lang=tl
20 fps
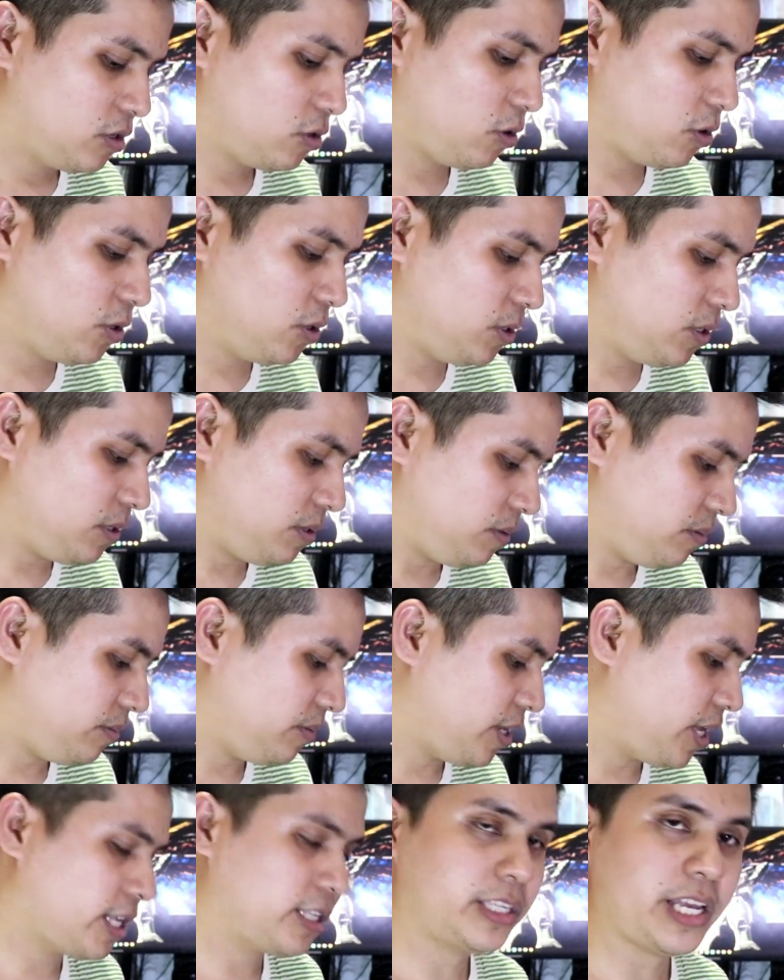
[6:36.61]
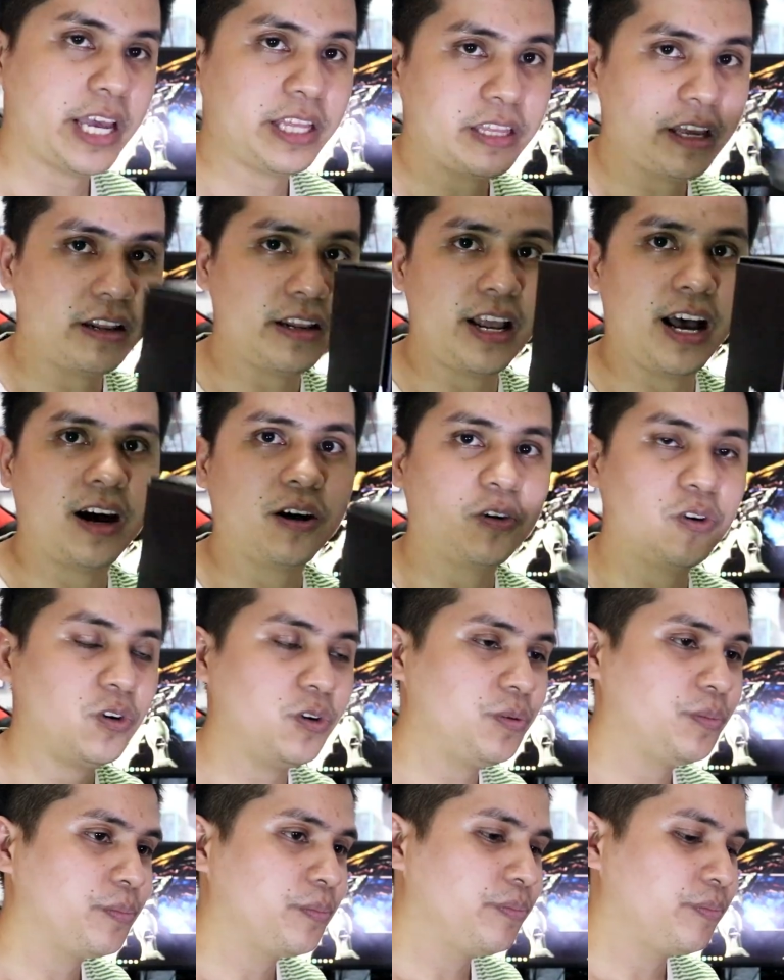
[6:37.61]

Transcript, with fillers: So yun, excited na ako.